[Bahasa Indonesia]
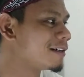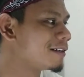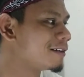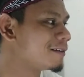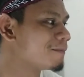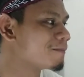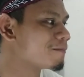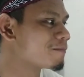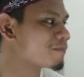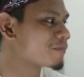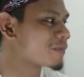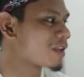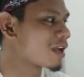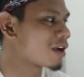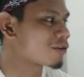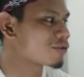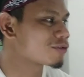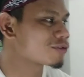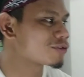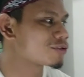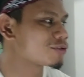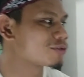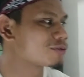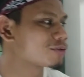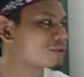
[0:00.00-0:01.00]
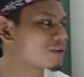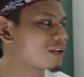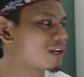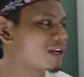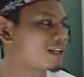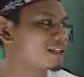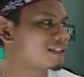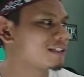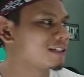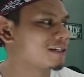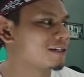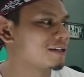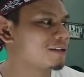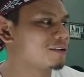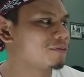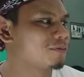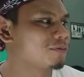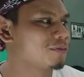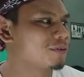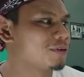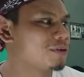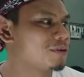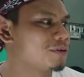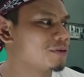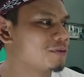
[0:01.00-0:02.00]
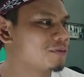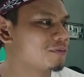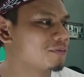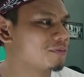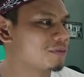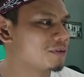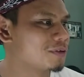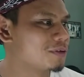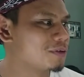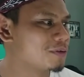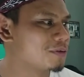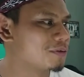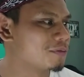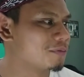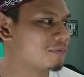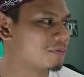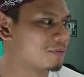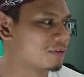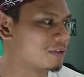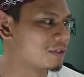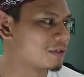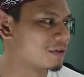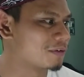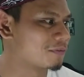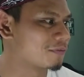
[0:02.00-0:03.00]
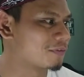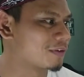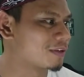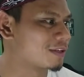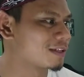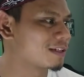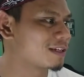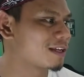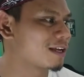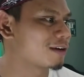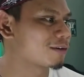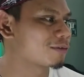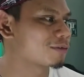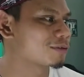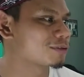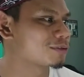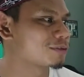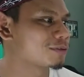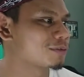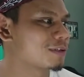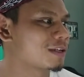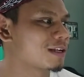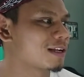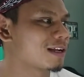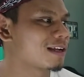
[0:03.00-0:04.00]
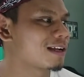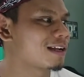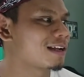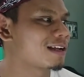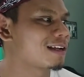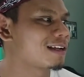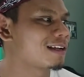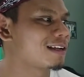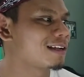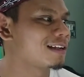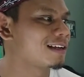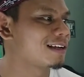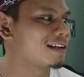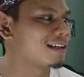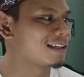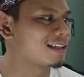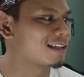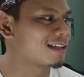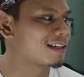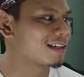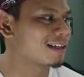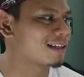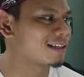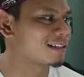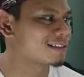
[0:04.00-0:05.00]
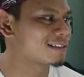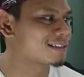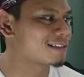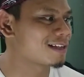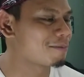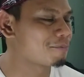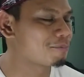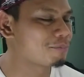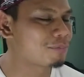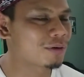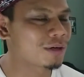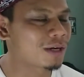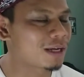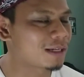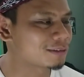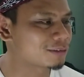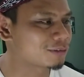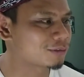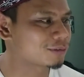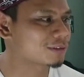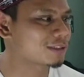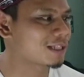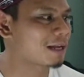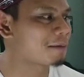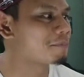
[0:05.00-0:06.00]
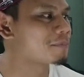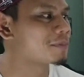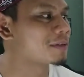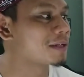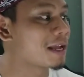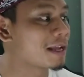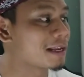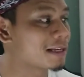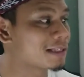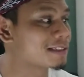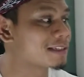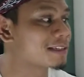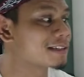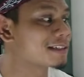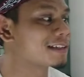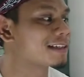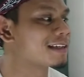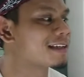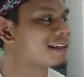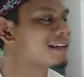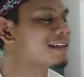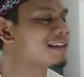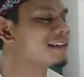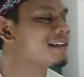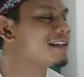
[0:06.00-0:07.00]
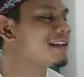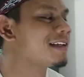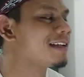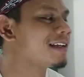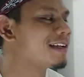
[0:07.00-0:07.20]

um, aku suka dengan video-video Vina Fan aku suka melihat sampul atau thumbnailnya ya